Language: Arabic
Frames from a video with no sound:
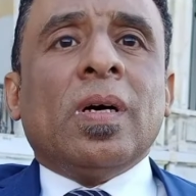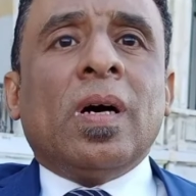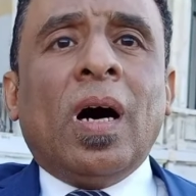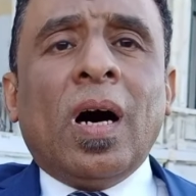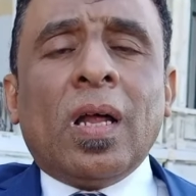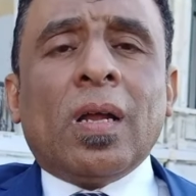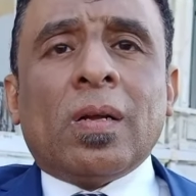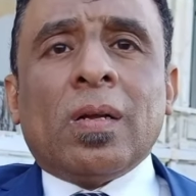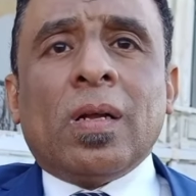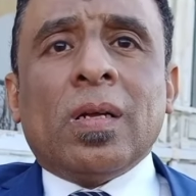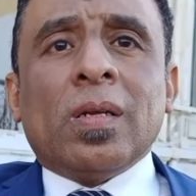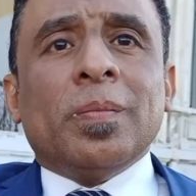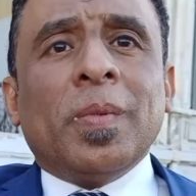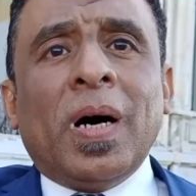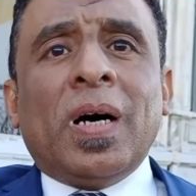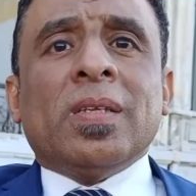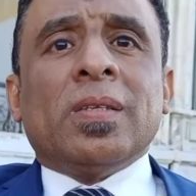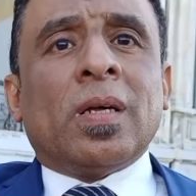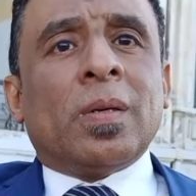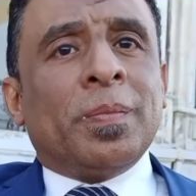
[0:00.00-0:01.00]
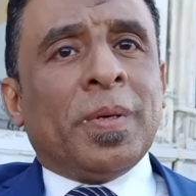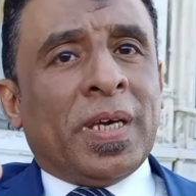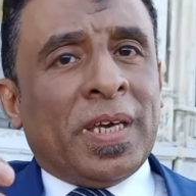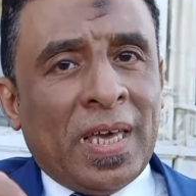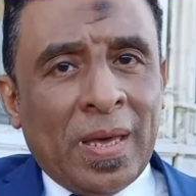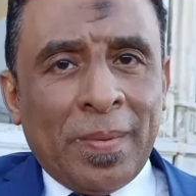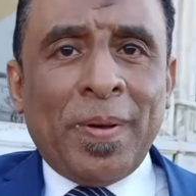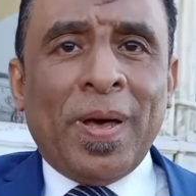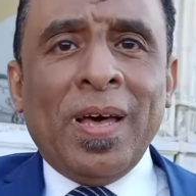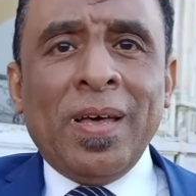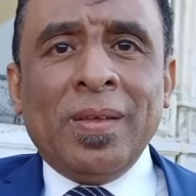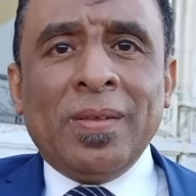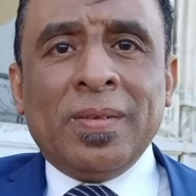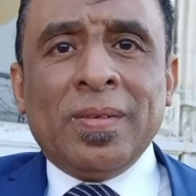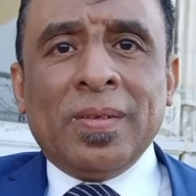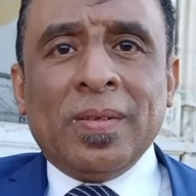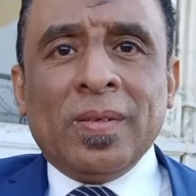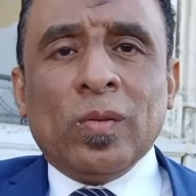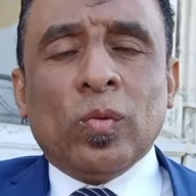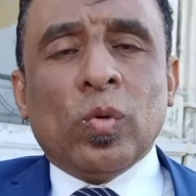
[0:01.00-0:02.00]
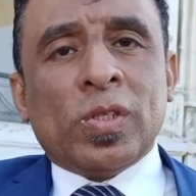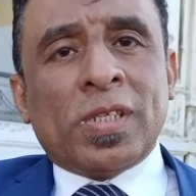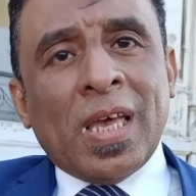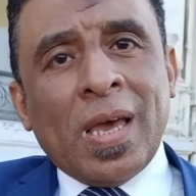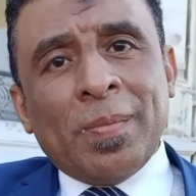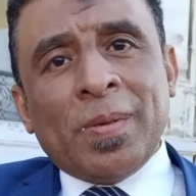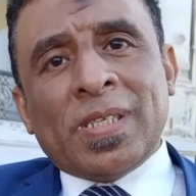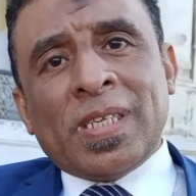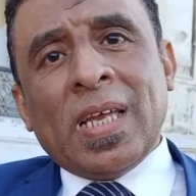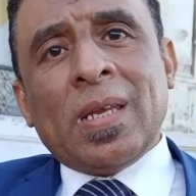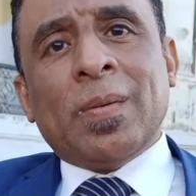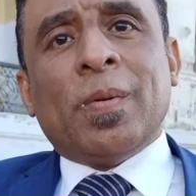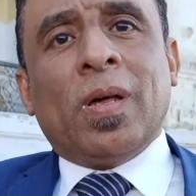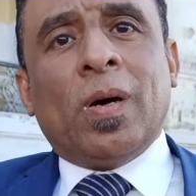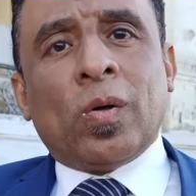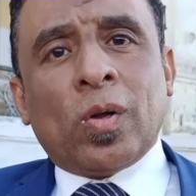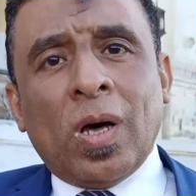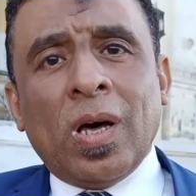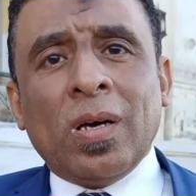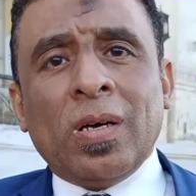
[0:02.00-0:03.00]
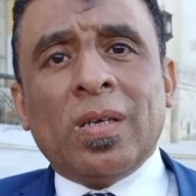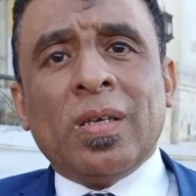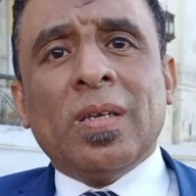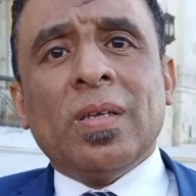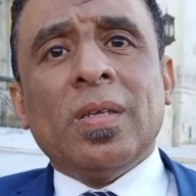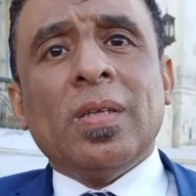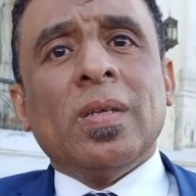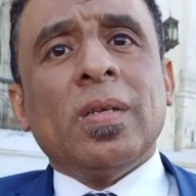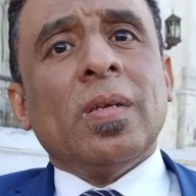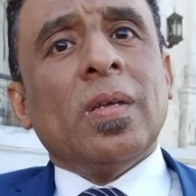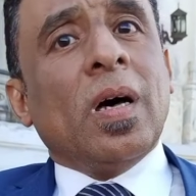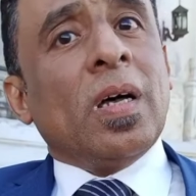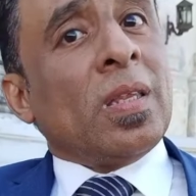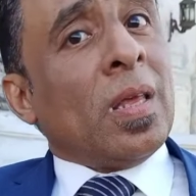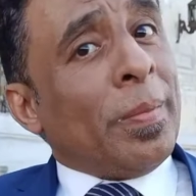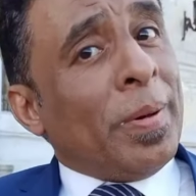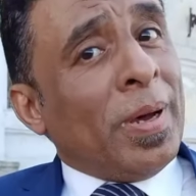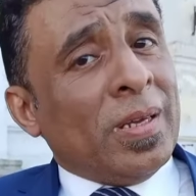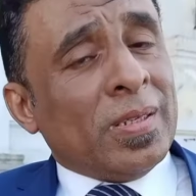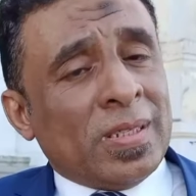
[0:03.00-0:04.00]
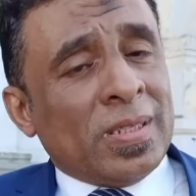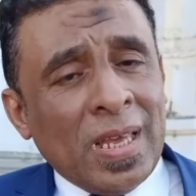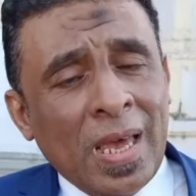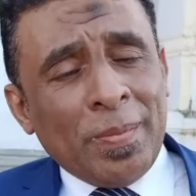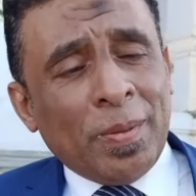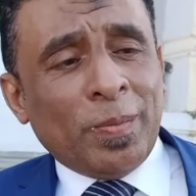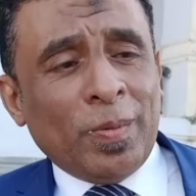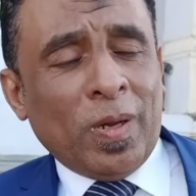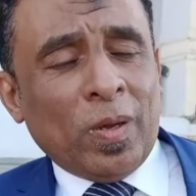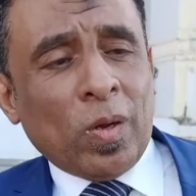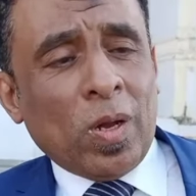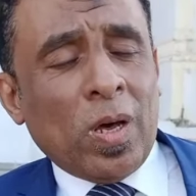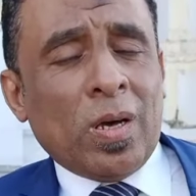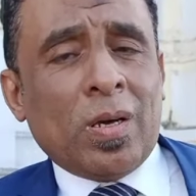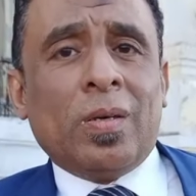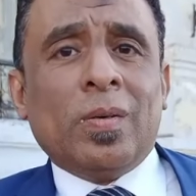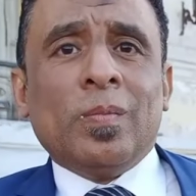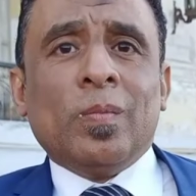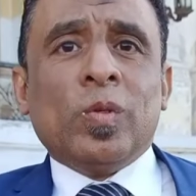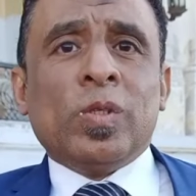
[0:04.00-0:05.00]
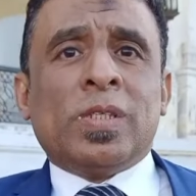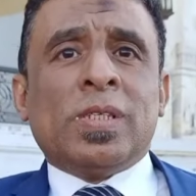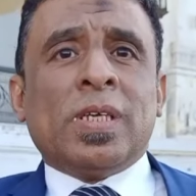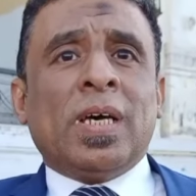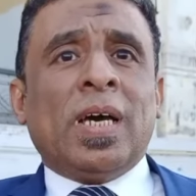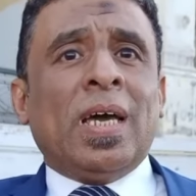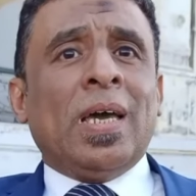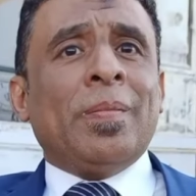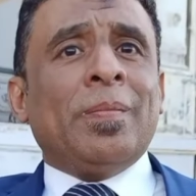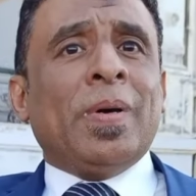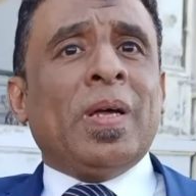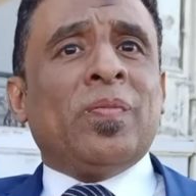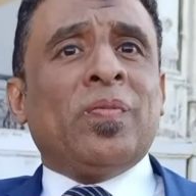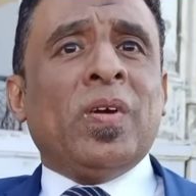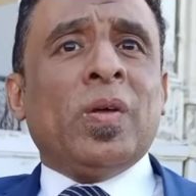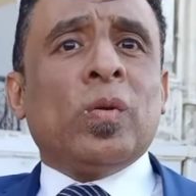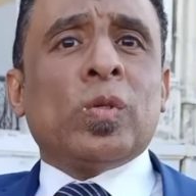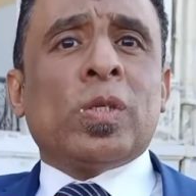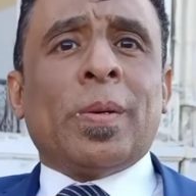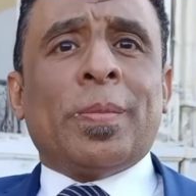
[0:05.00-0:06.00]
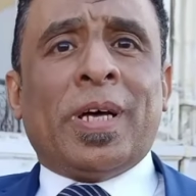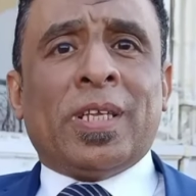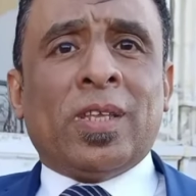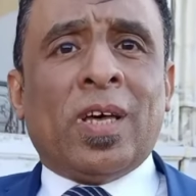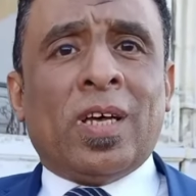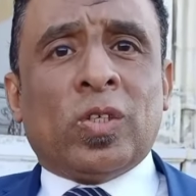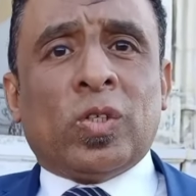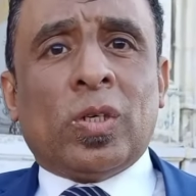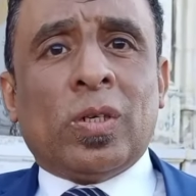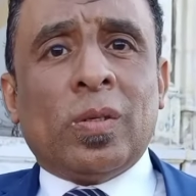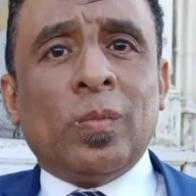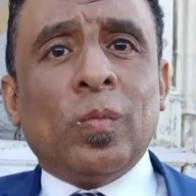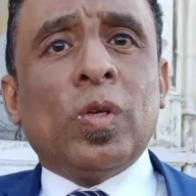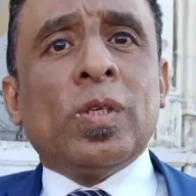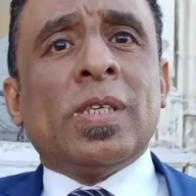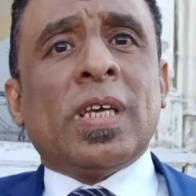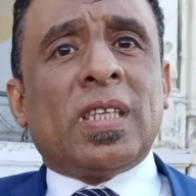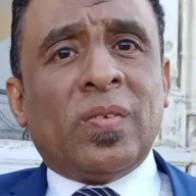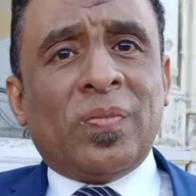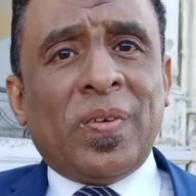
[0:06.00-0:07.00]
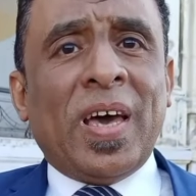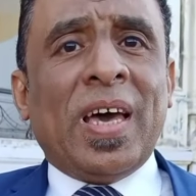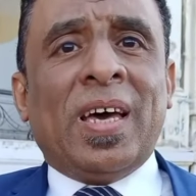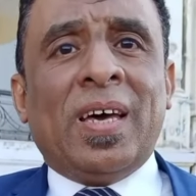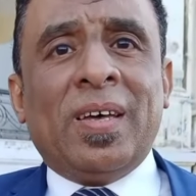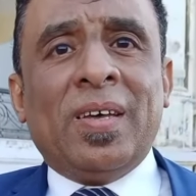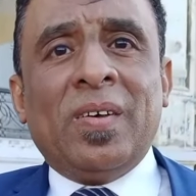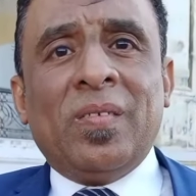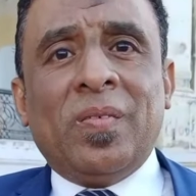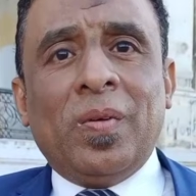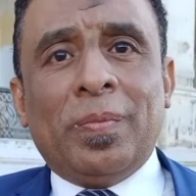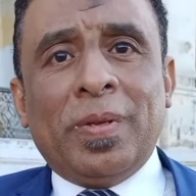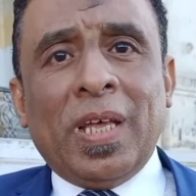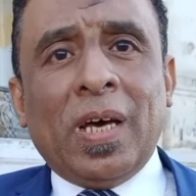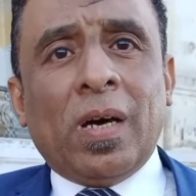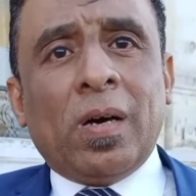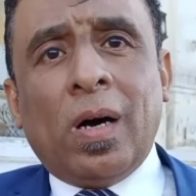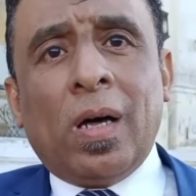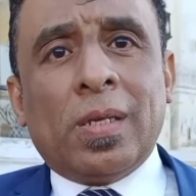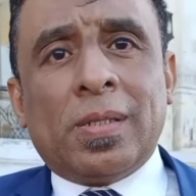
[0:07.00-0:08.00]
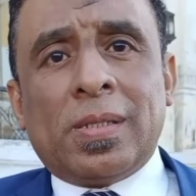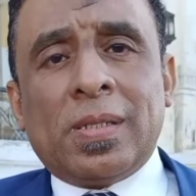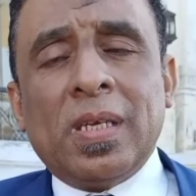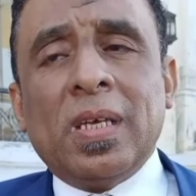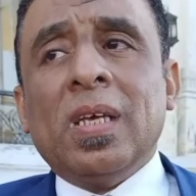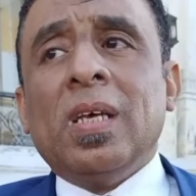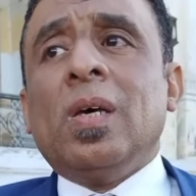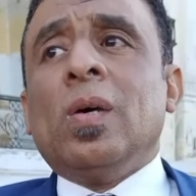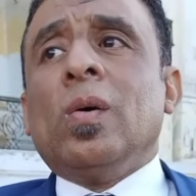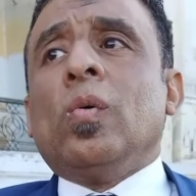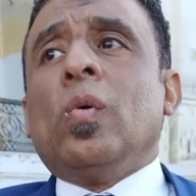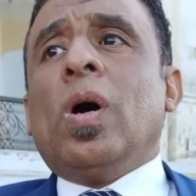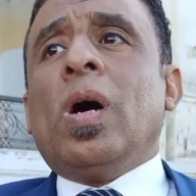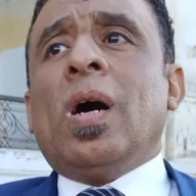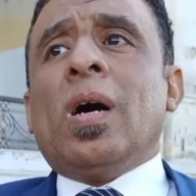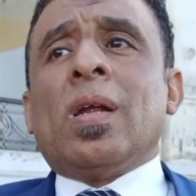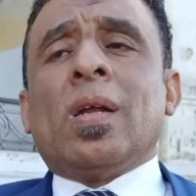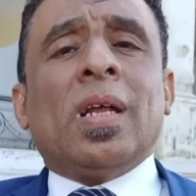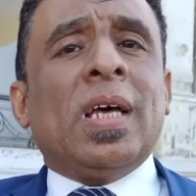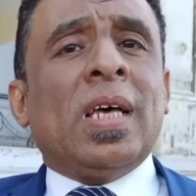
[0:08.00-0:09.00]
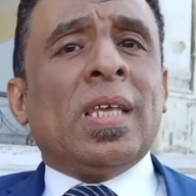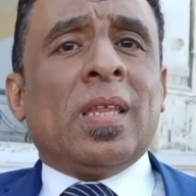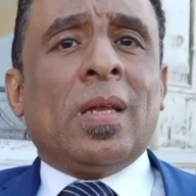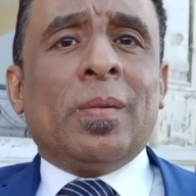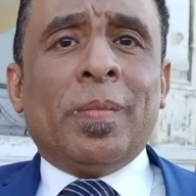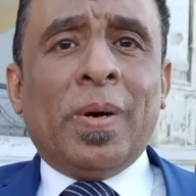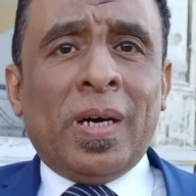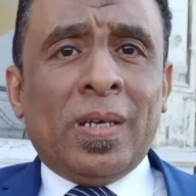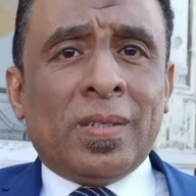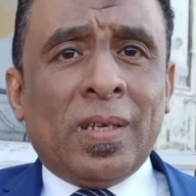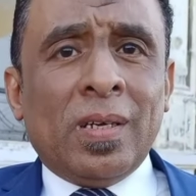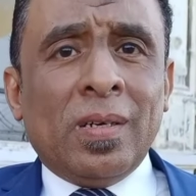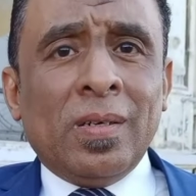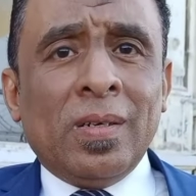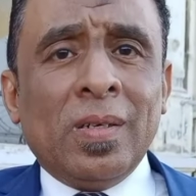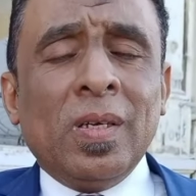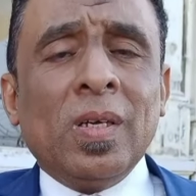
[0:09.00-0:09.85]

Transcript: حرر محضر بغيابها وساب ذلك بالاوراق وده ثابت اه طبعا ثابت بالاوراق منذ عام 2017 منذ اختفائها في البدايه خالص وحرر هذا المحضر